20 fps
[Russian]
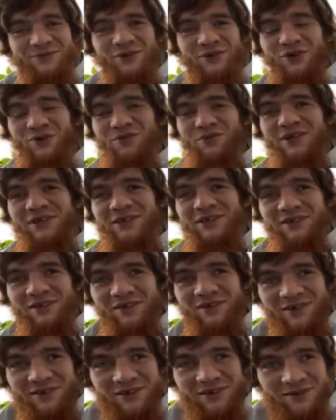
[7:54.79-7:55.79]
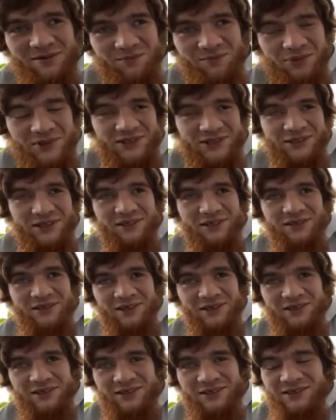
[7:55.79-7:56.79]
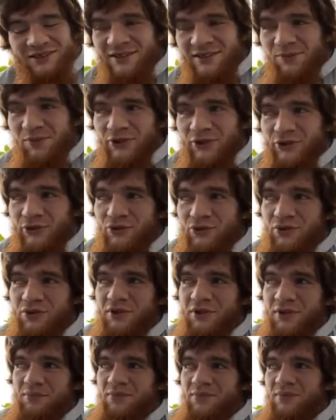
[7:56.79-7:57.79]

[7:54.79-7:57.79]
Потом мне этот президент EDC подходит,